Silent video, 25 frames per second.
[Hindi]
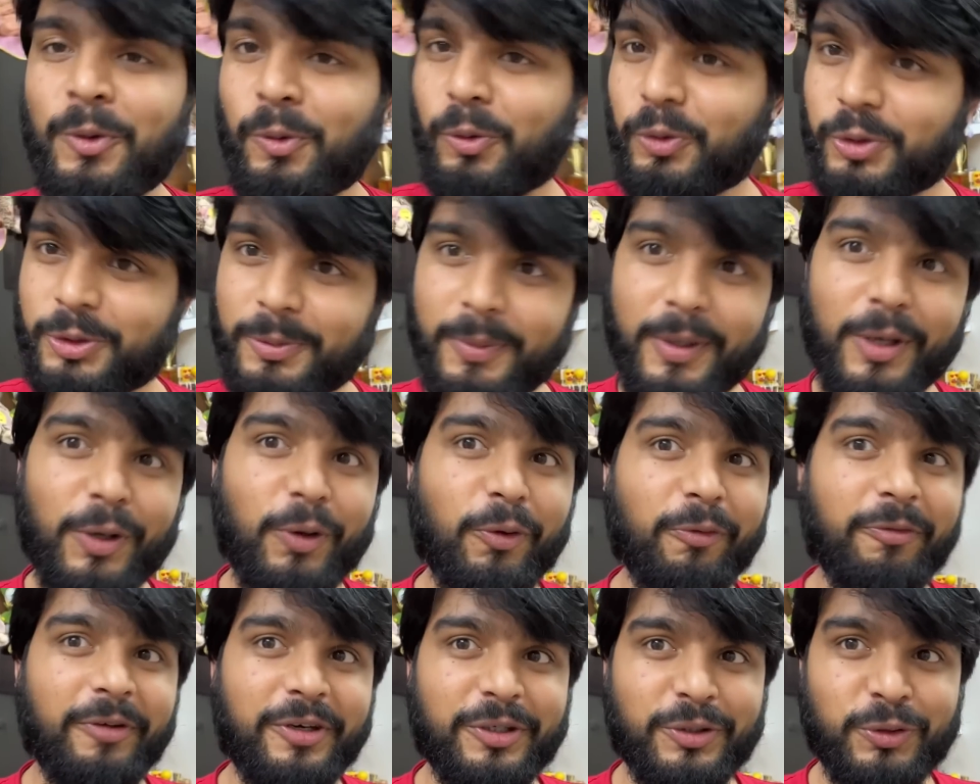उसमें ये लोग
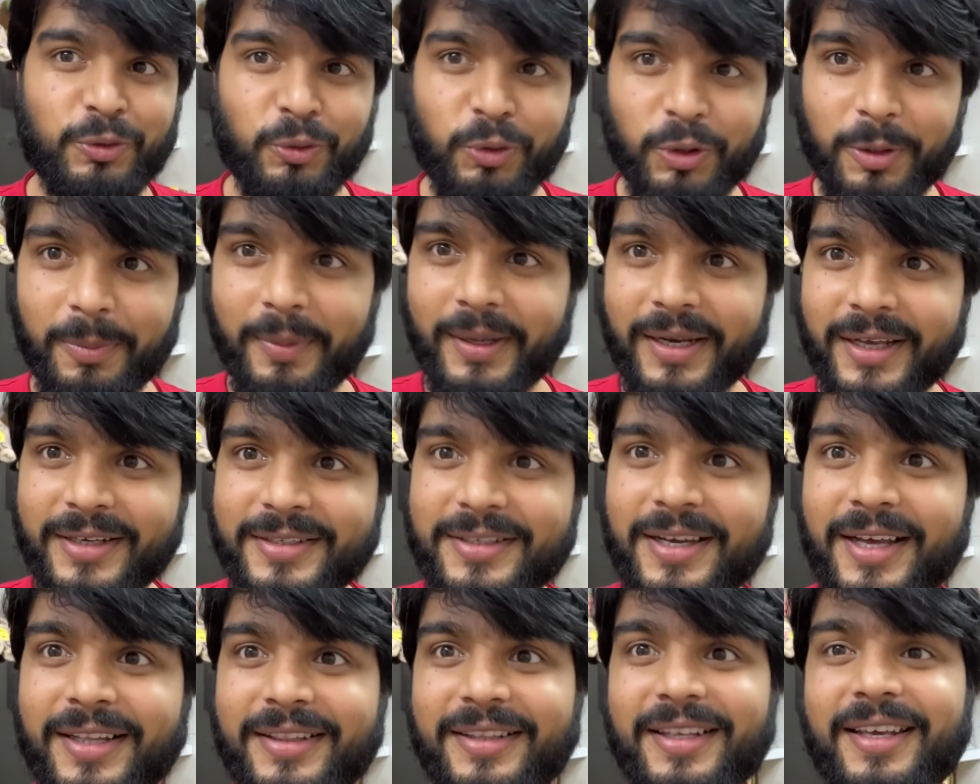फिर शूट में लग
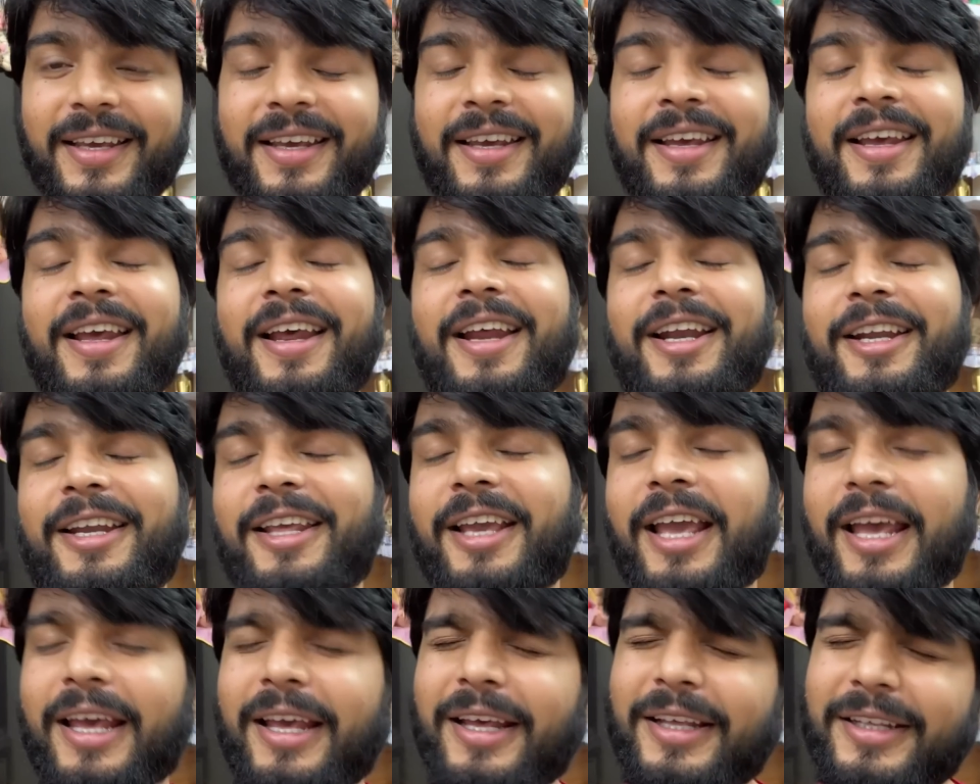जाते हैं ठीक
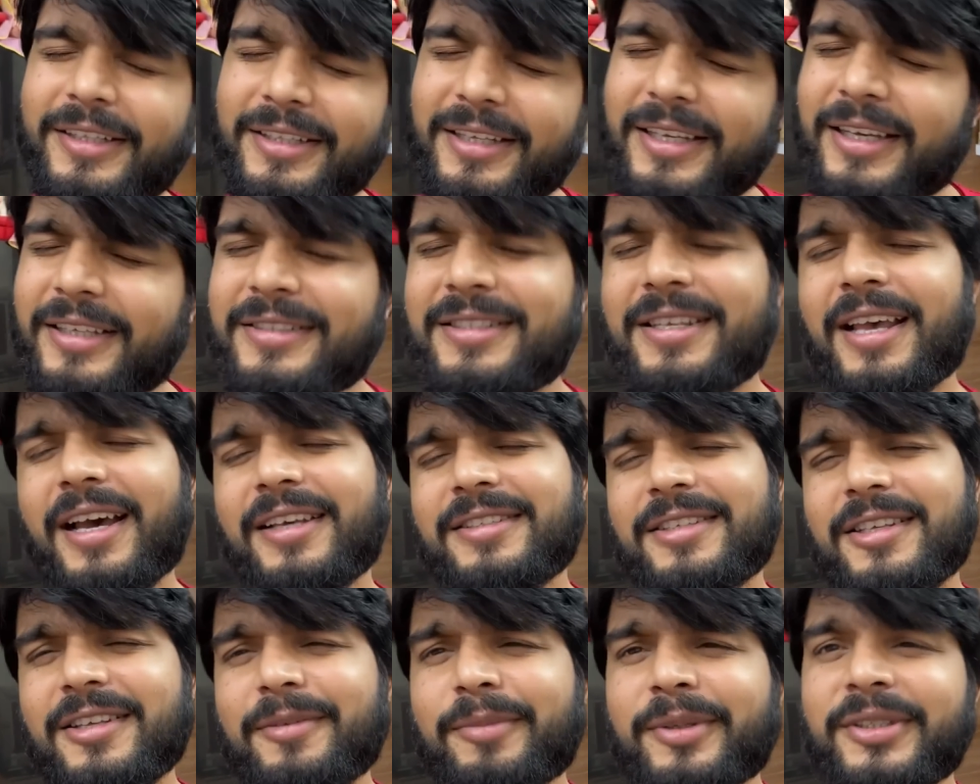है ज्यादा
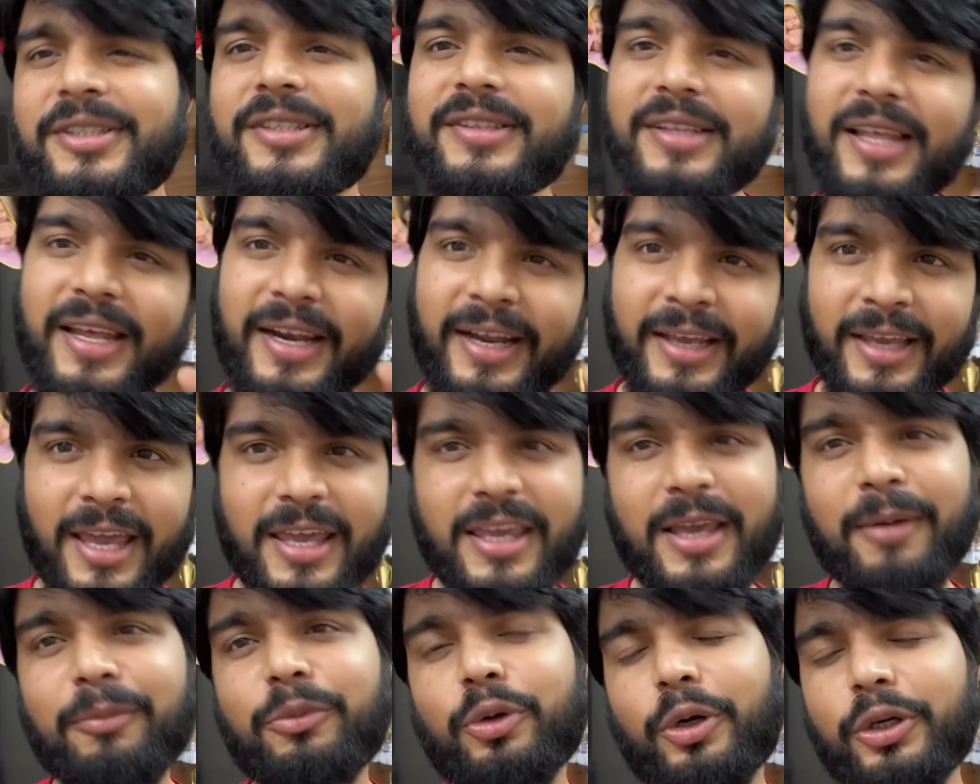ज्यादा बस इतना रहेंगे कि
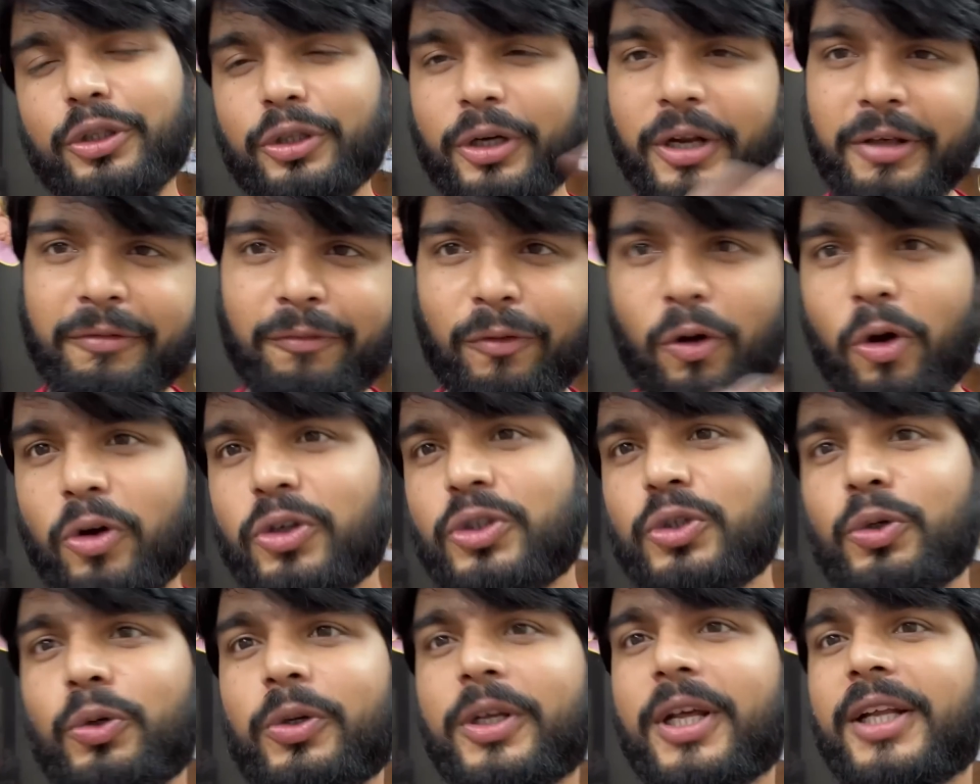हम थोड़े थोड़े ब्लॉग
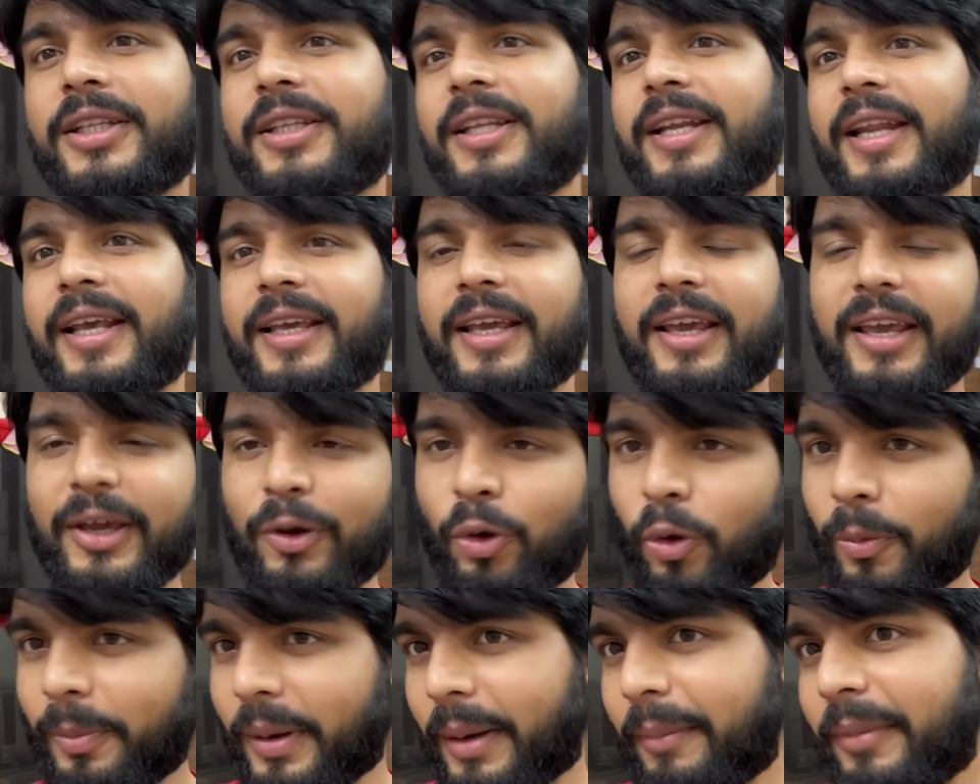शूट करते रहेंगे
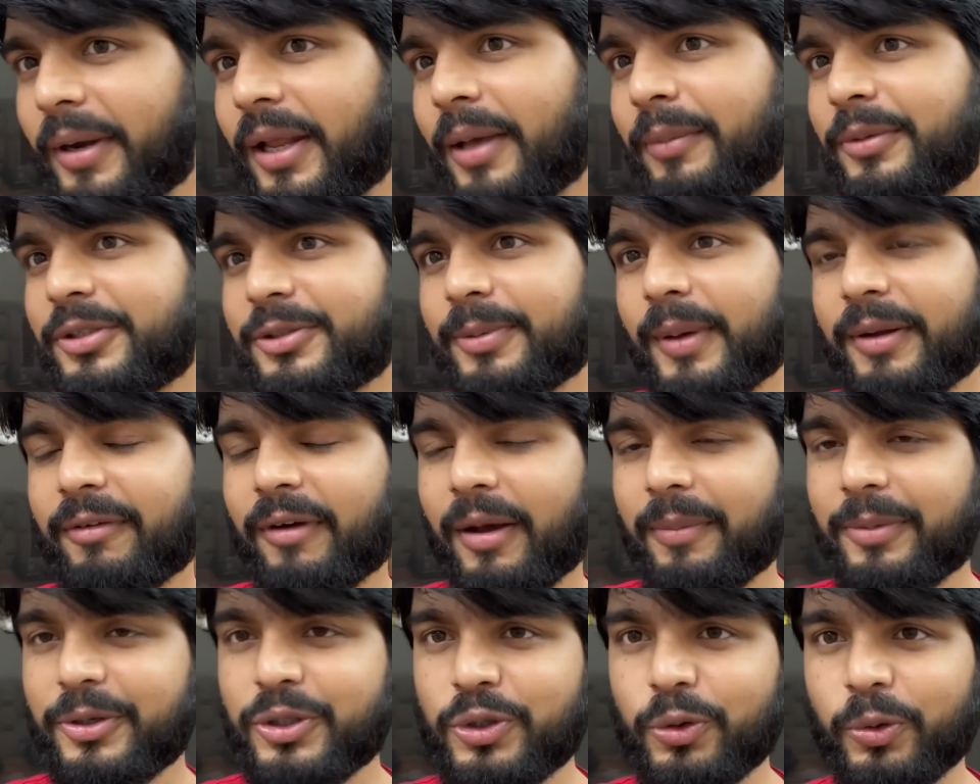होम रेमेडी हम इस बार वहाँ
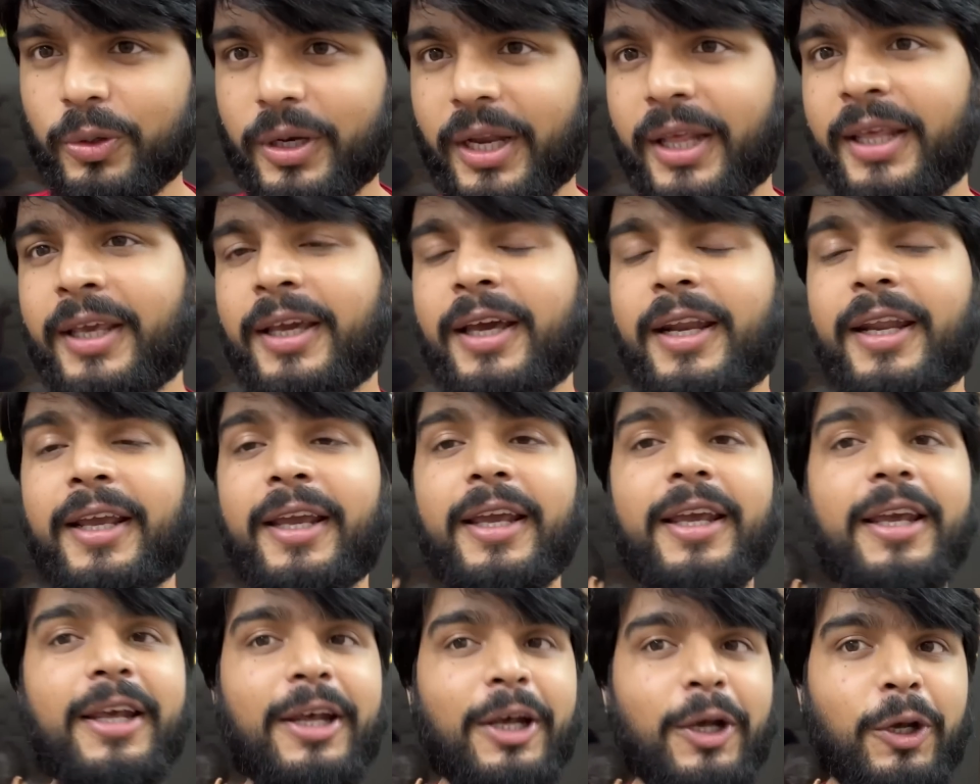पे शूट नहीं करेंगे
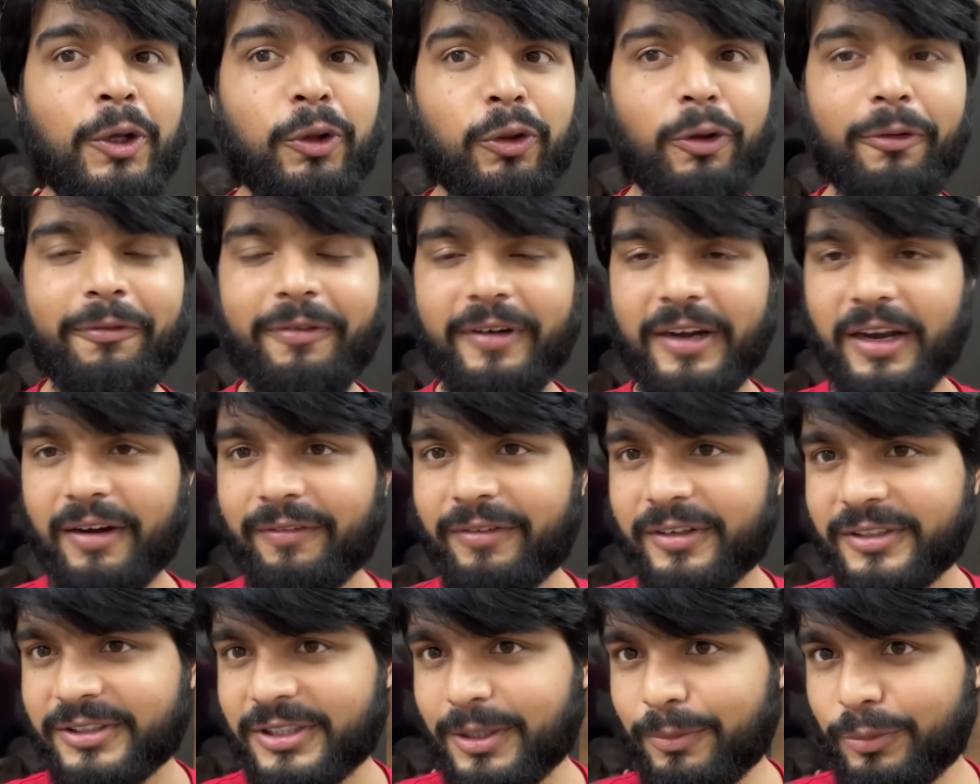तो
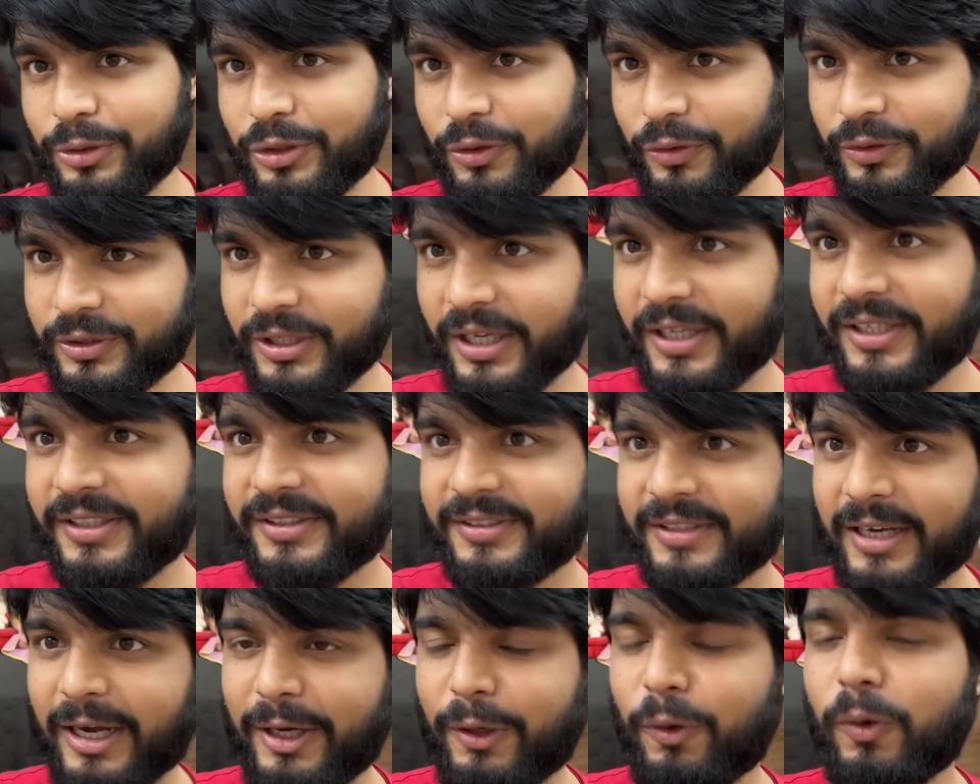फटाफट से मुझे वो सारी
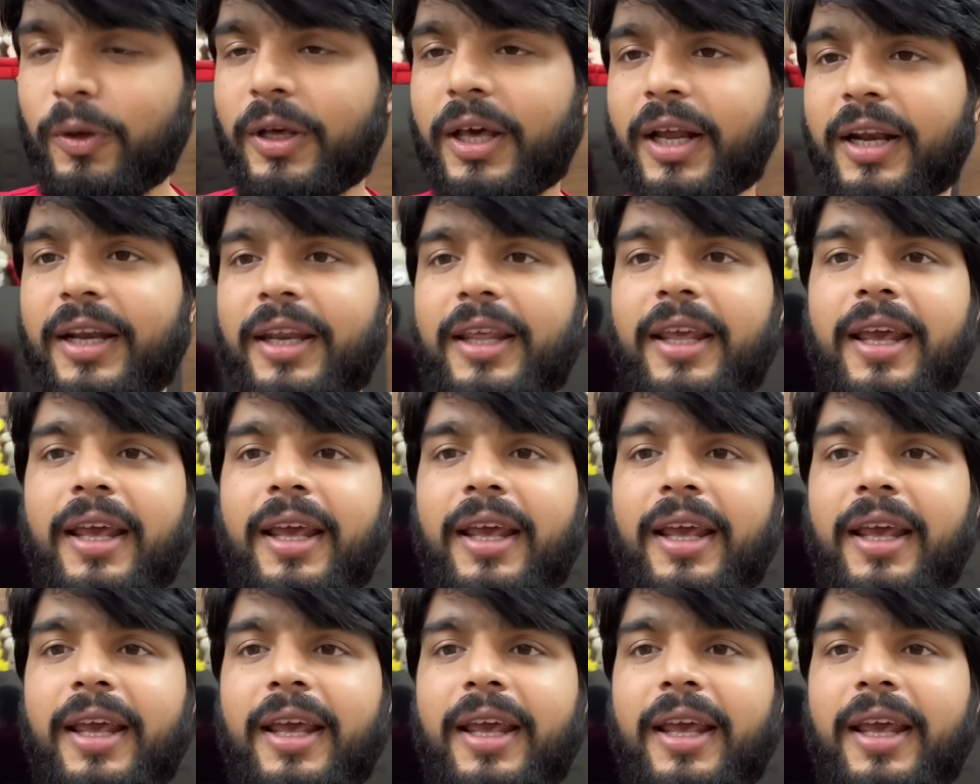स्केड्यूल करनी